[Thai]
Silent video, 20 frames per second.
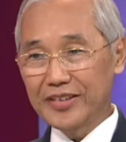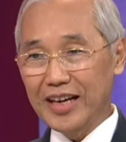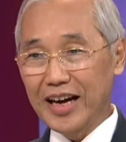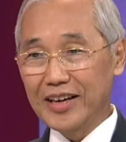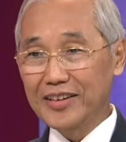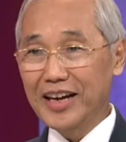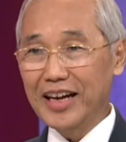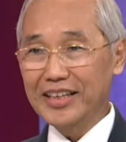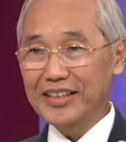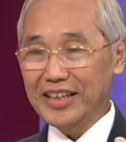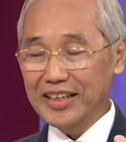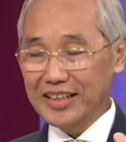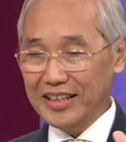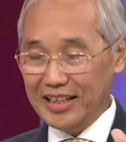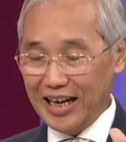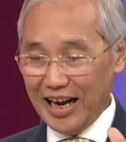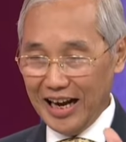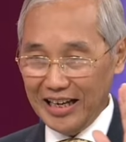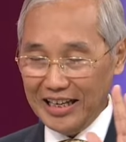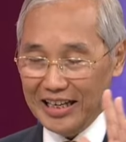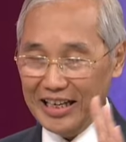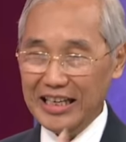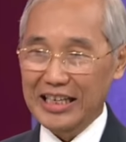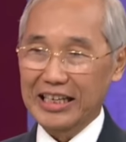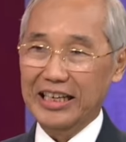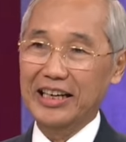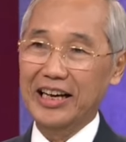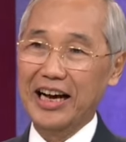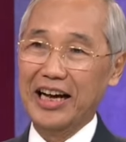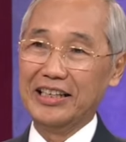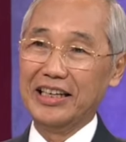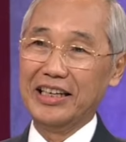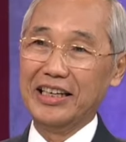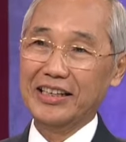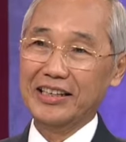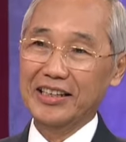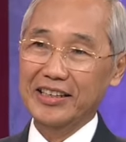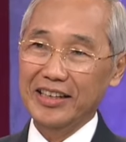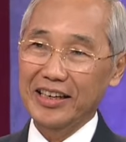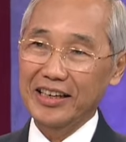สหรัฐจะกีดกัน
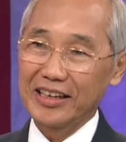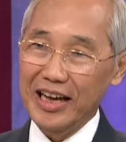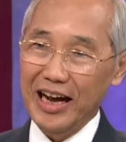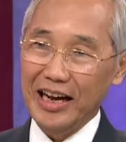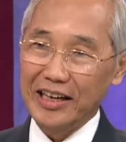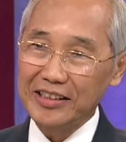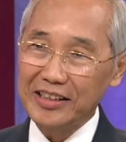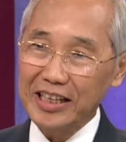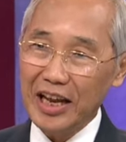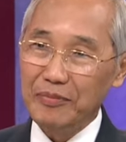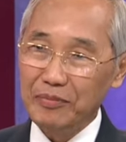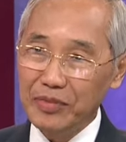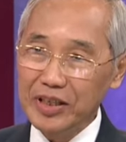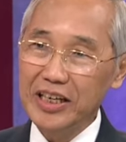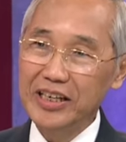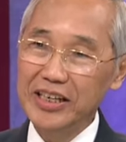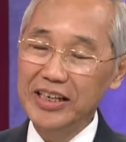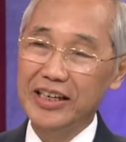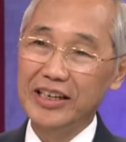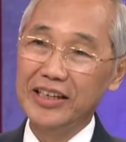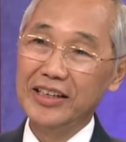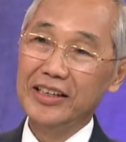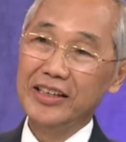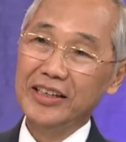อย่างเต็มที่